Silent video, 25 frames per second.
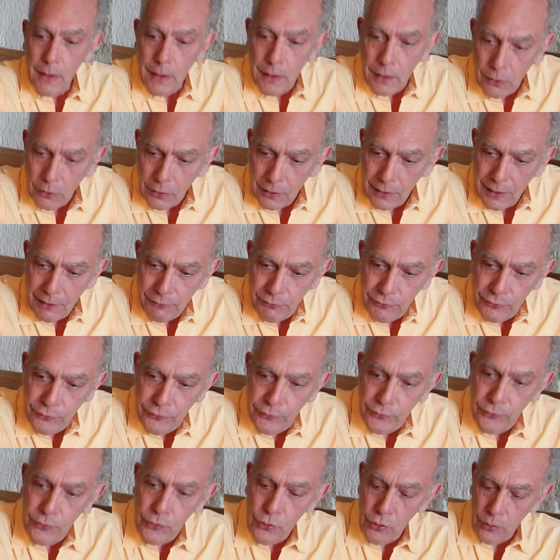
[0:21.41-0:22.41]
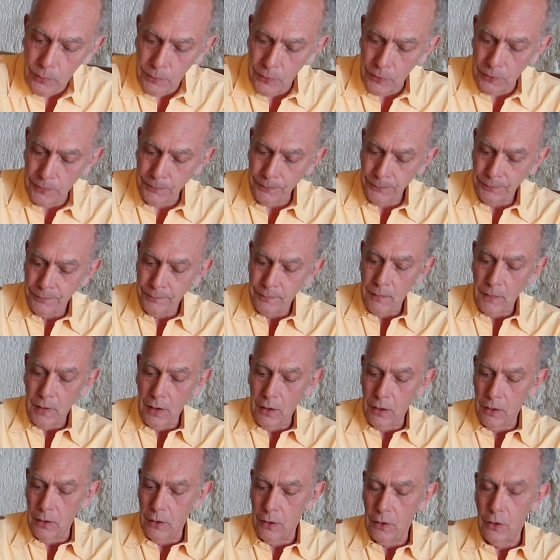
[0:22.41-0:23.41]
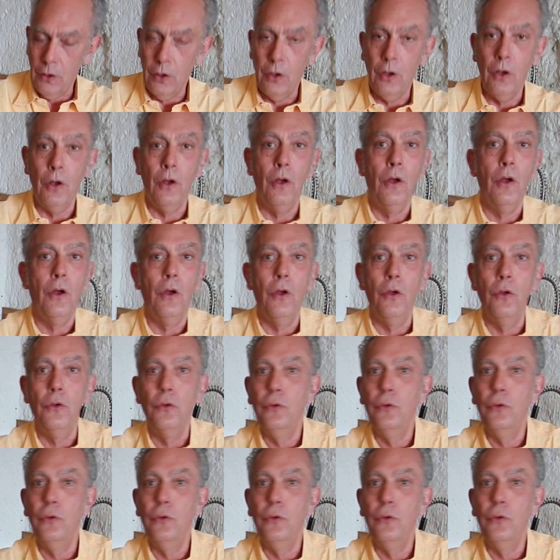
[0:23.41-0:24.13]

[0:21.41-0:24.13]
Alors la fourme, euh,